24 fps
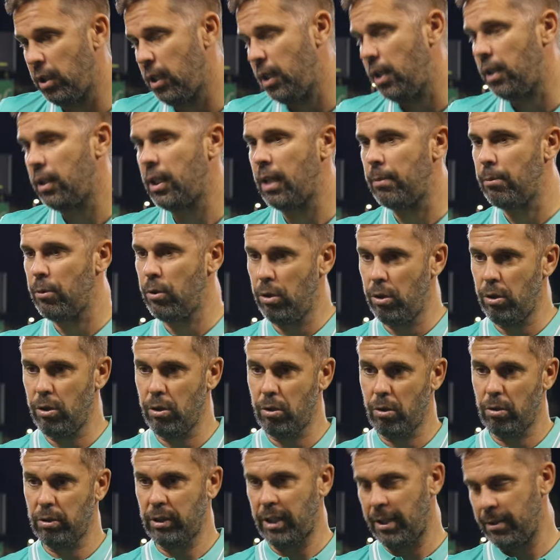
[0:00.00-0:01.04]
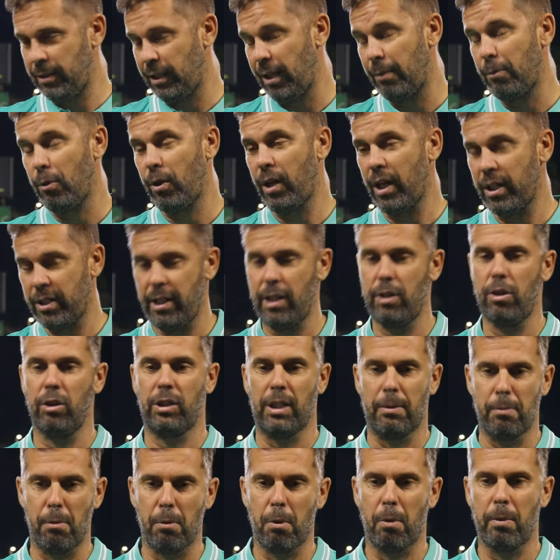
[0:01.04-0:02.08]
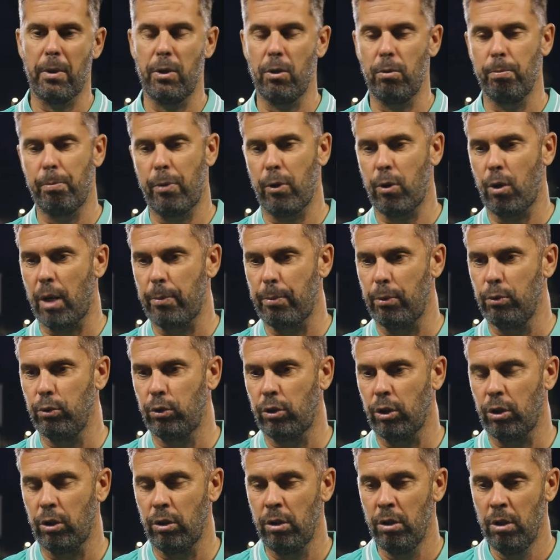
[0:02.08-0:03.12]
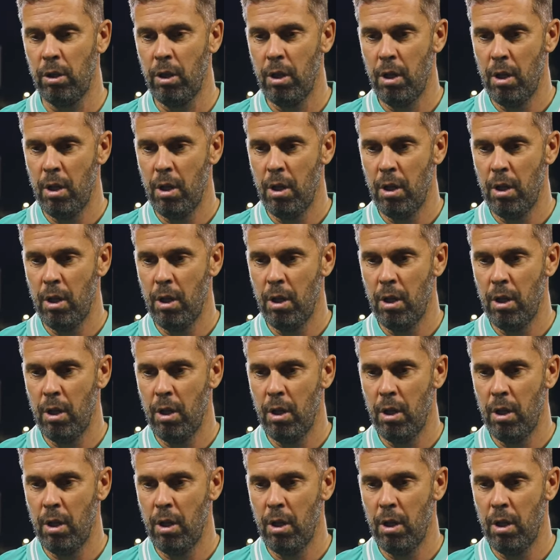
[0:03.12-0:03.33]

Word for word: sí, estamos, estamos creciendo, estamos volviendo un poco al punto